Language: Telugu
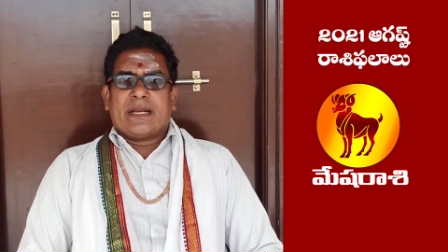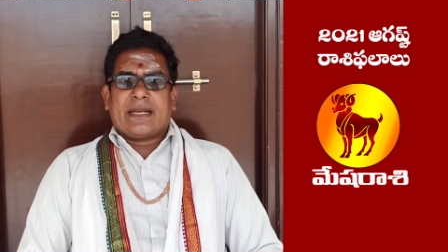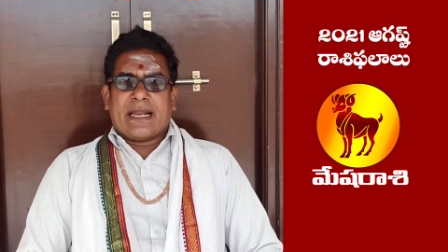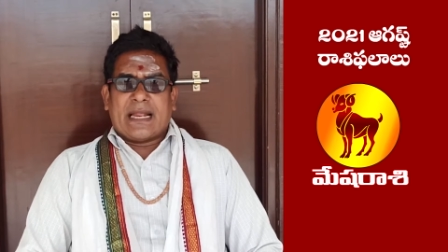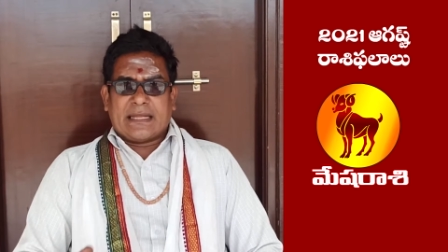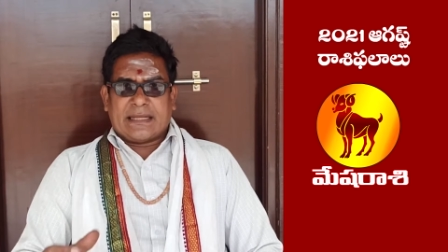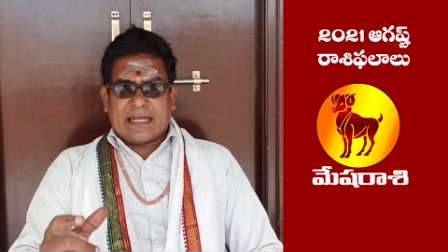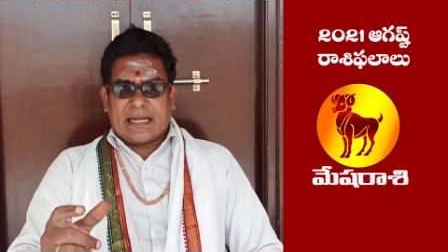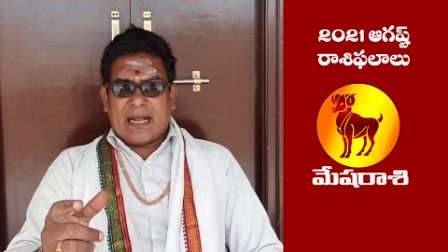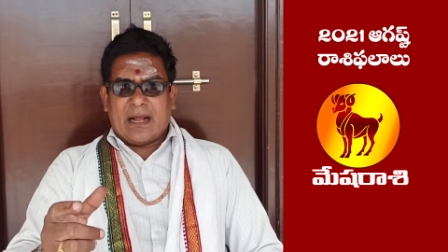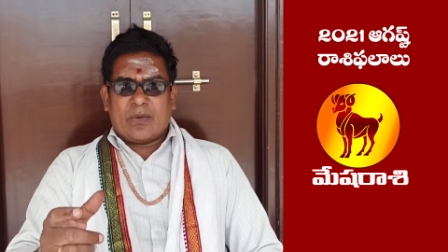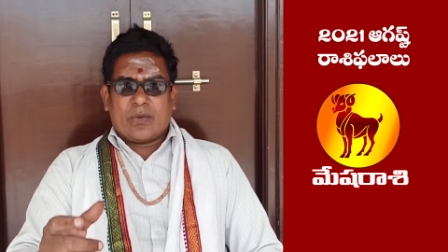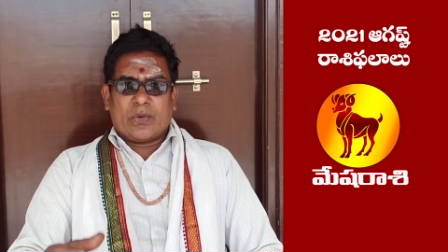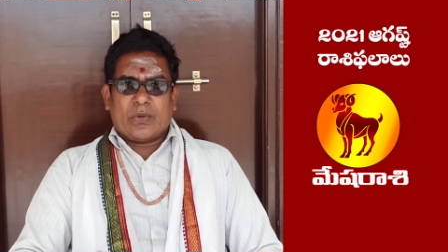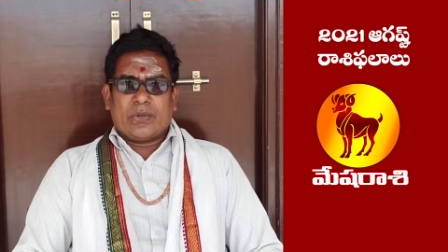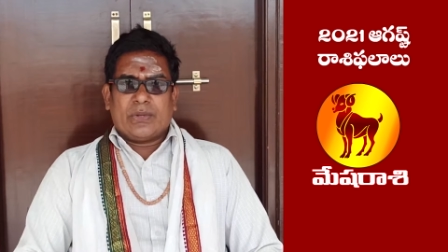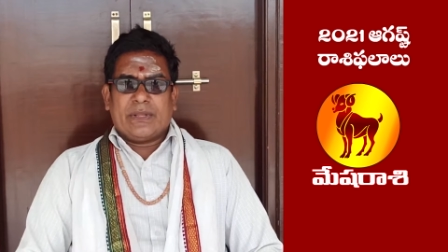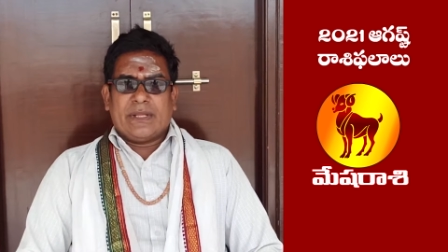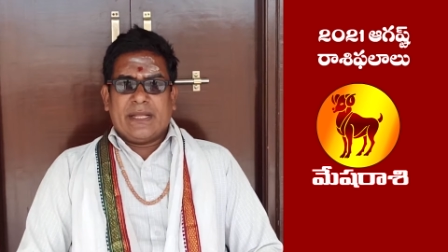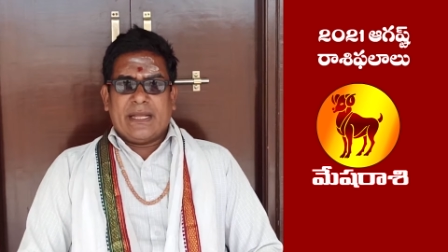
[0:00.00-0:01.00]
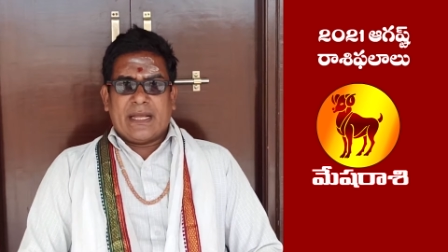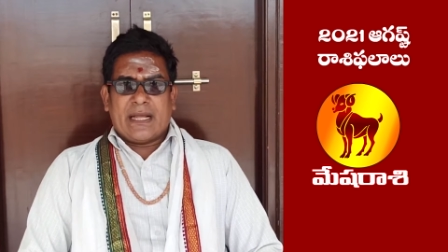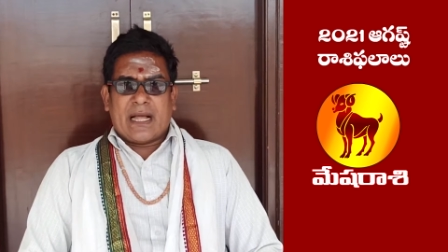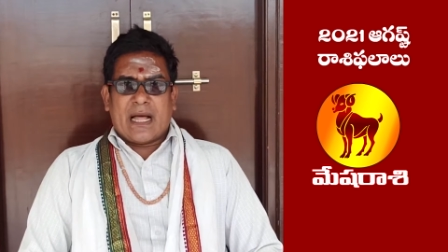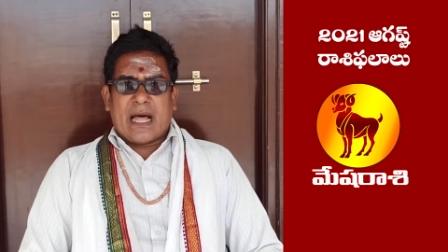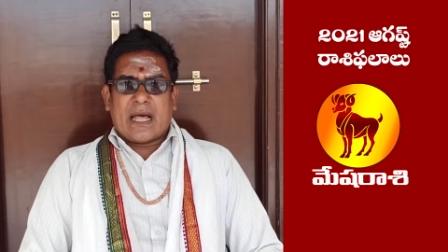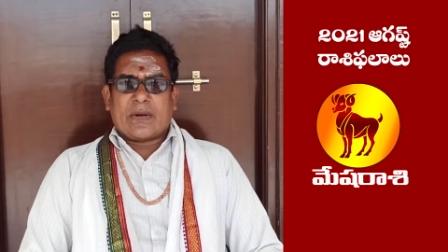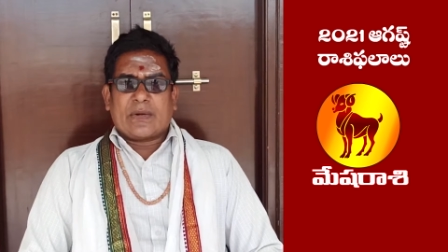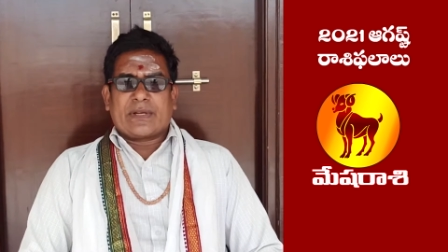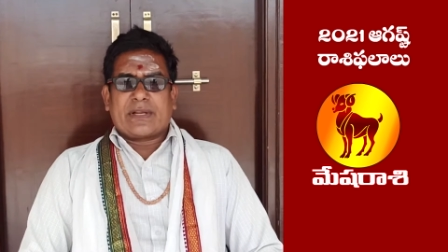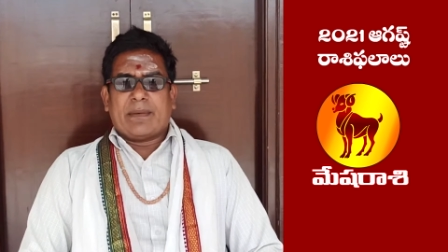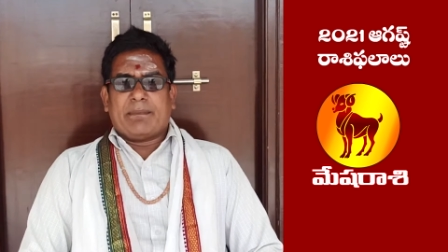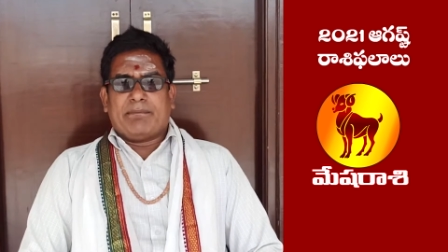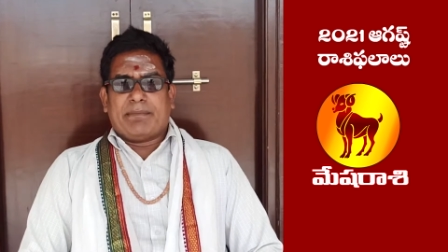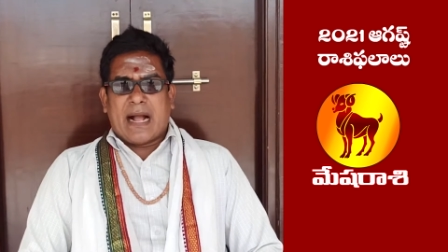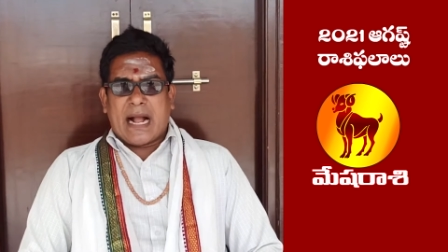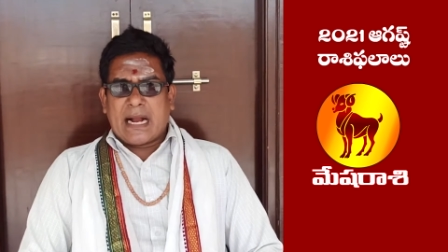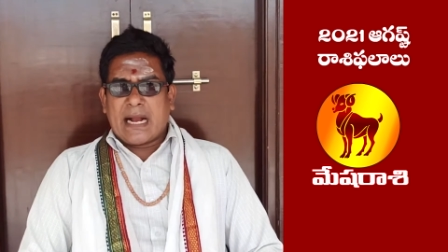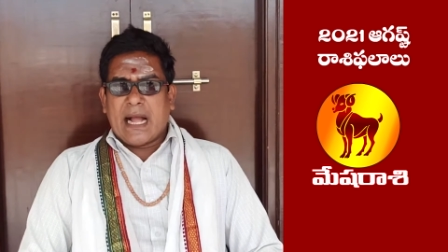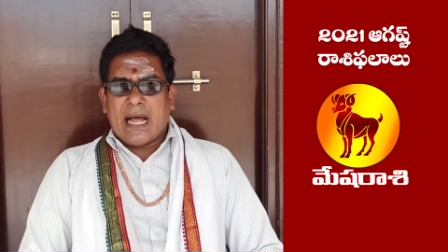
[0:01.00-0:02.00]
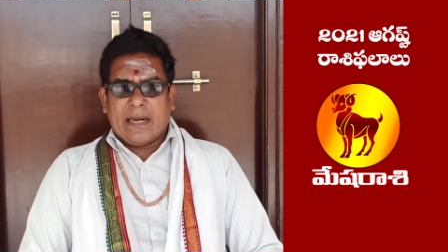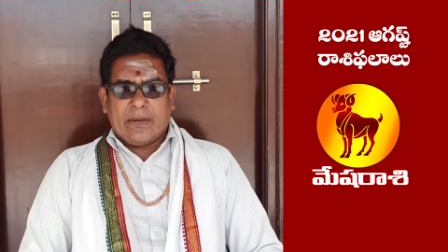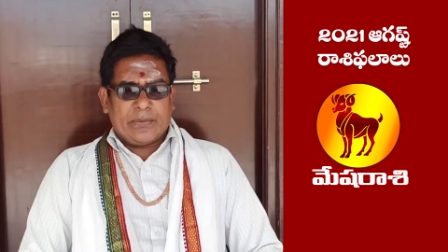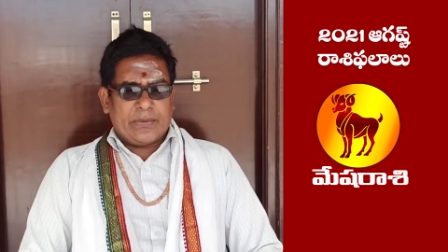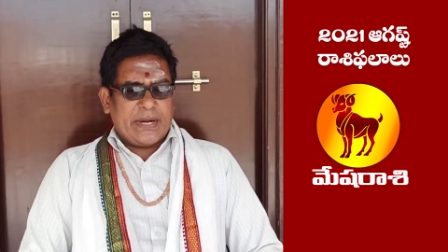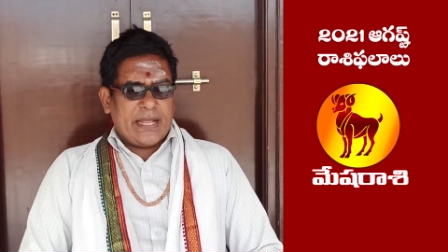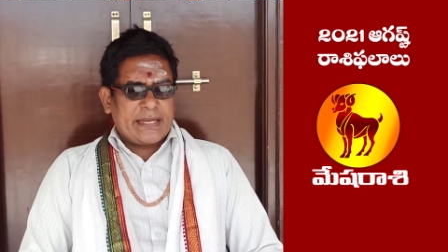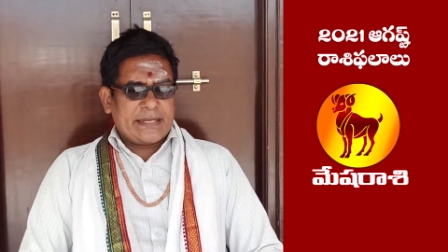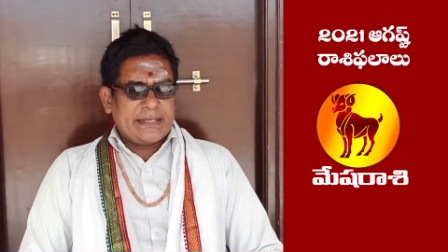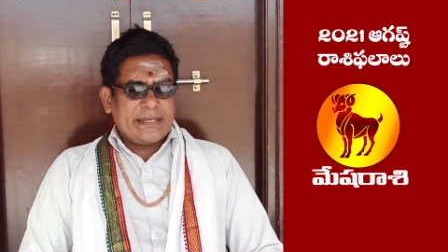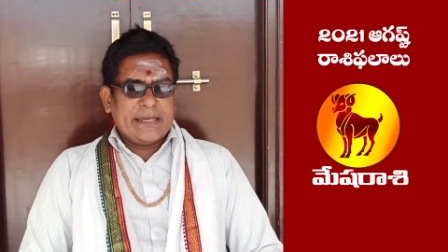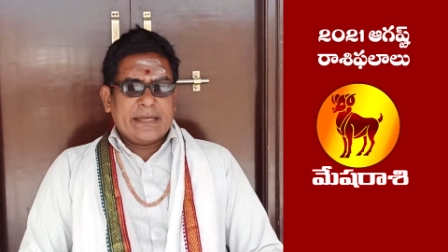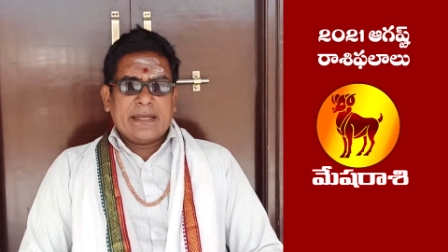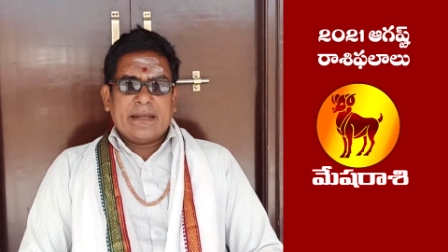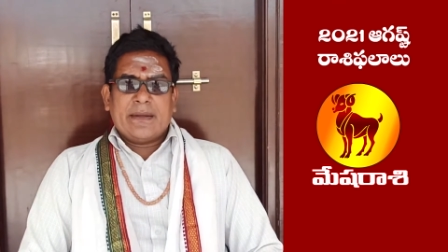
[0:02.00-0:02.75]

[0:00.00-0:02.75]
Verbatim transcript: నలతగా ఉంటుంది ఆరోగ్య భంగాలు ఉన్నాయి